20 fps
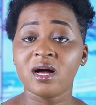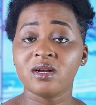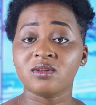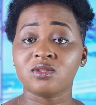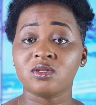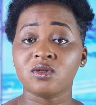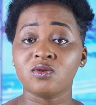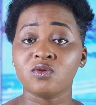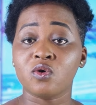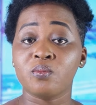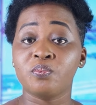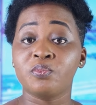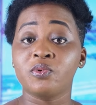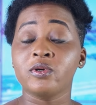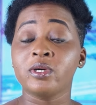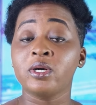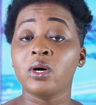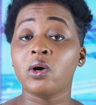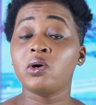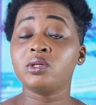en tant que
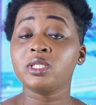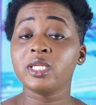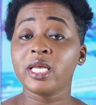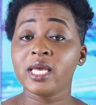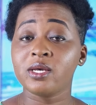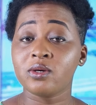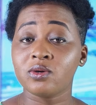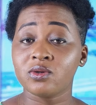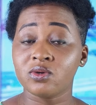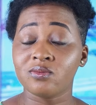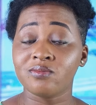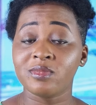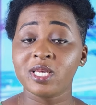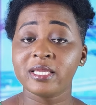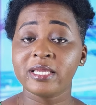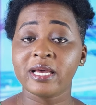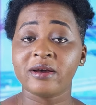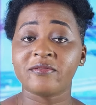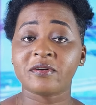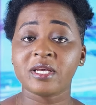plus grande
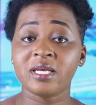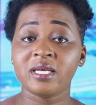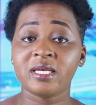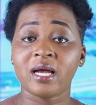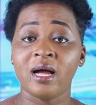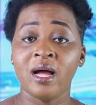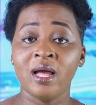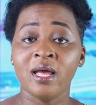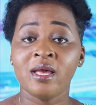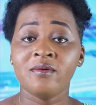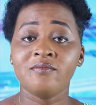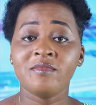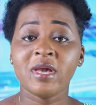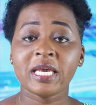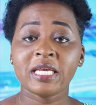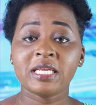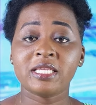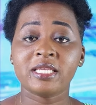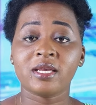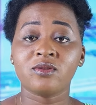économie d'Afrique,
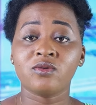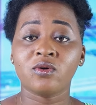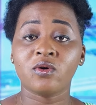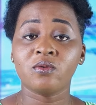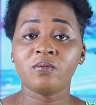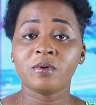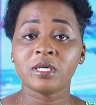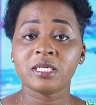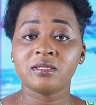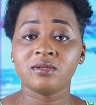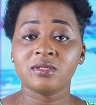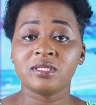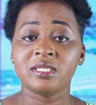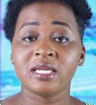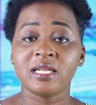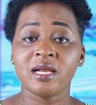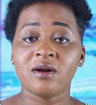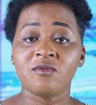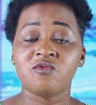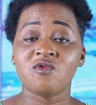méritait de
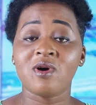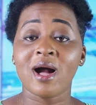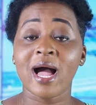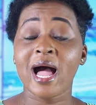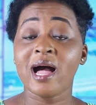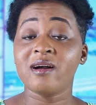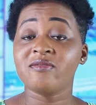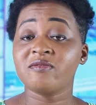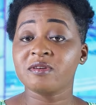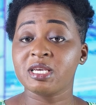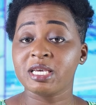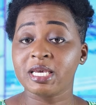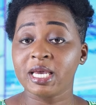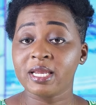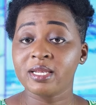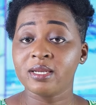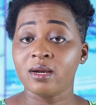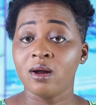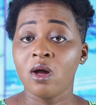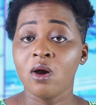représenter la voix
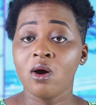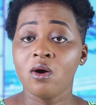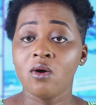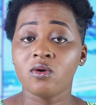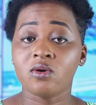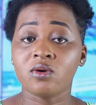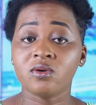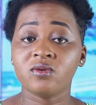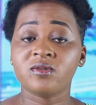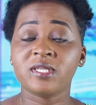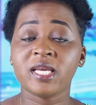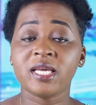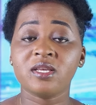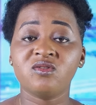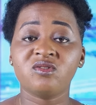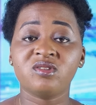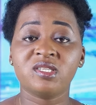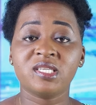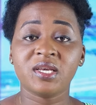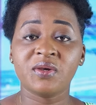africaine au Conseil
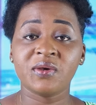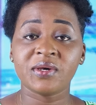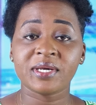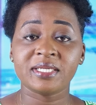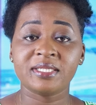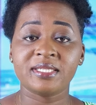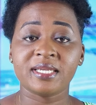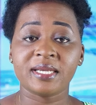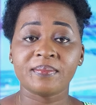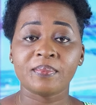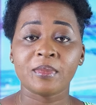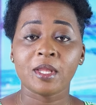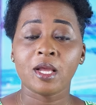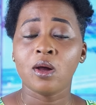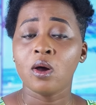de sécurité.